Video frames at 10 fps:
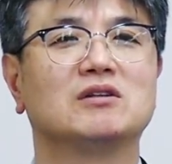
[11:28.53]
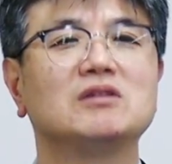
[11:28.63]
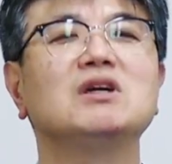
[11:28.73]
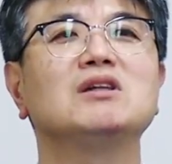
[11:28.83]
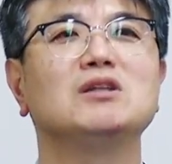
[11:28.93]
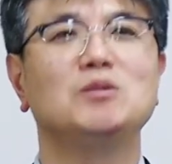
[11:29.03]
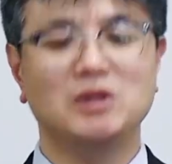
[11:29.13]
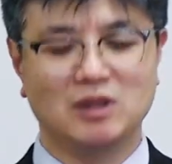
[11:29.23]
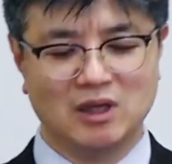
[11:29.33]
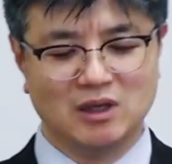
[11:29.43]
그때
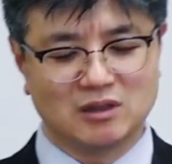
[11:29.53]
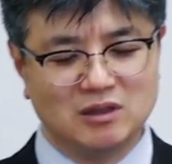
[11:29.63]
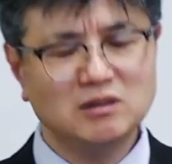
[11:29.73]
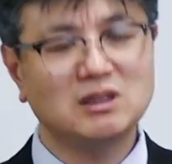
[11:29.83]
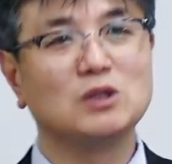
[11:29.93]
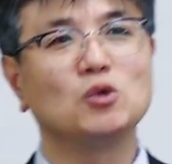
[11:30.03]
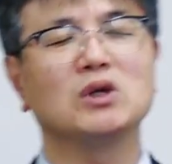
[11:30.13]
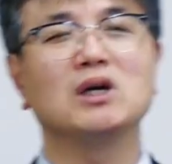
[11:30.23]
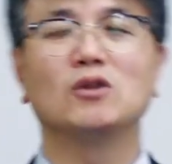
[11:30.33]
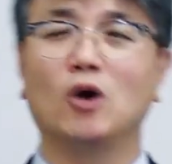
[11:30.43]
하나님이 그
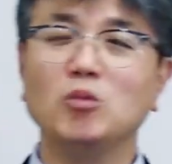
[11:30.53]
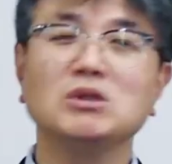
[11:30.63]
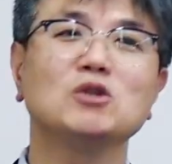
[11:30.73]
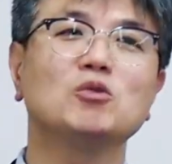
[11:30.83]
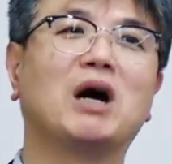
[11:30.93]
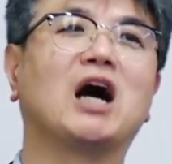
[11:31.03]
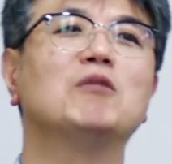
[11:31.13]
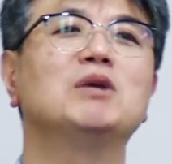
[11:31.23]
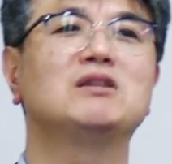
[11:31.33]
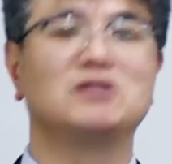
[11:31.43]
기도가 너무나도
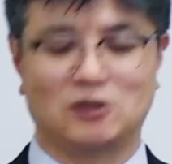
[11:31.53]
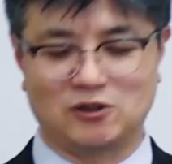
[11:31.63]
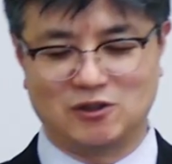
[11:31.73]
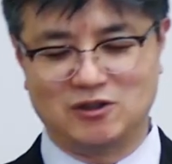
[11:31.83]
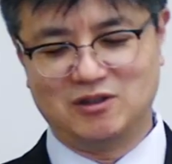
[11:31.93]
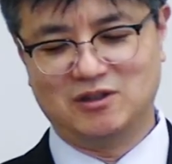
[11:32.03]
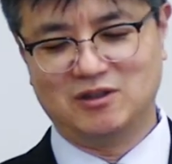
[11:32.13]
마음에 드셔서